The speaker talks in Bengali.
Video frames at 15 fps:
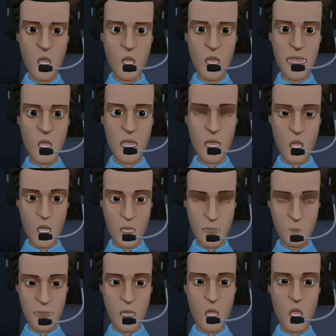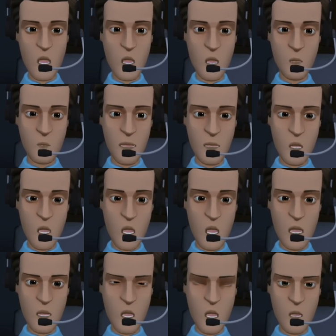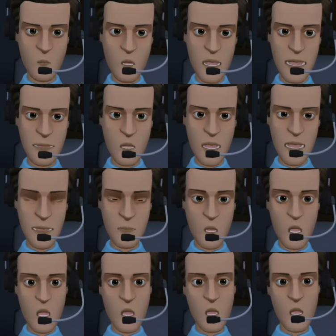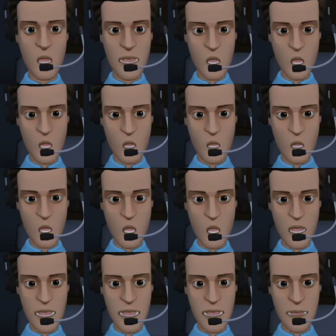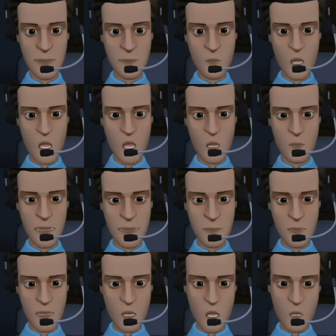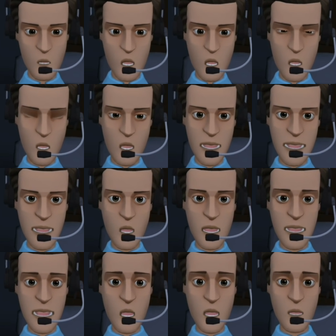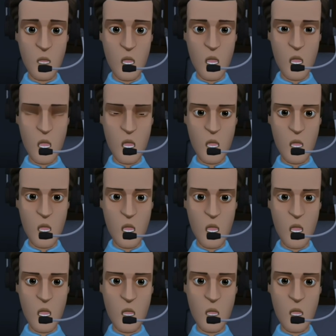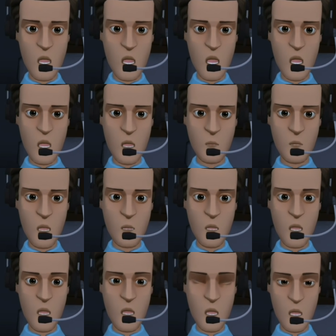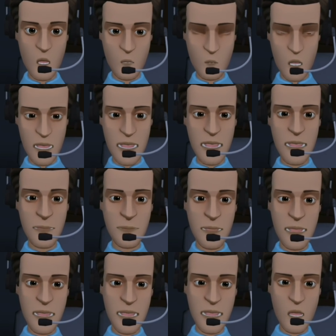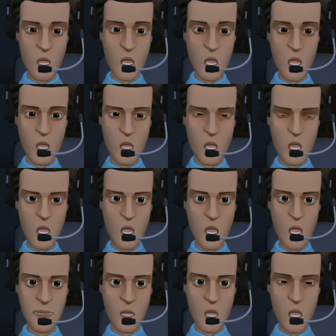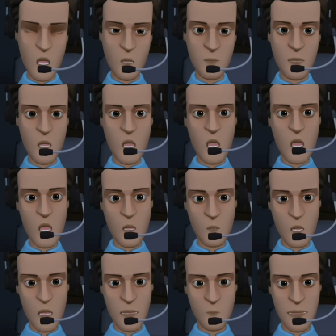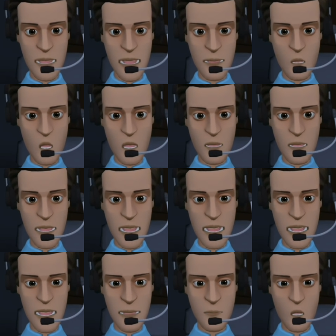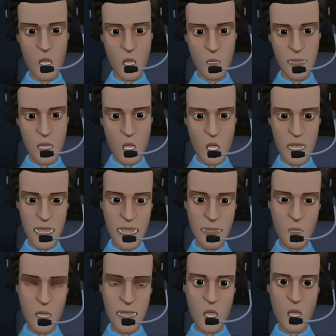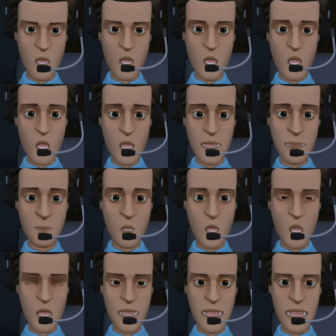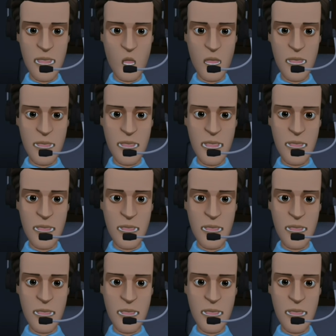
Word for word: চব্বিশ পার্সেন্ট শেয়ার ইস্ট বেঙ্গল ফুটবল ক্লাবের কাছে আছে তো এরা যে নতুন কম কোম্পানিটা গঠন করেছে সেটার নাম হচ্ছে শ্রী সিমেন্ট ইস্টবেঙ্গল ফাউন্ডেশন এই শ্রী সিমেন্ট ইস্টবেঙ্গল ফাউন্ডেশনের কাছেই কিন্তু ইস্টবেঙ্গলের ফুটবল সত্ত্বটা আছে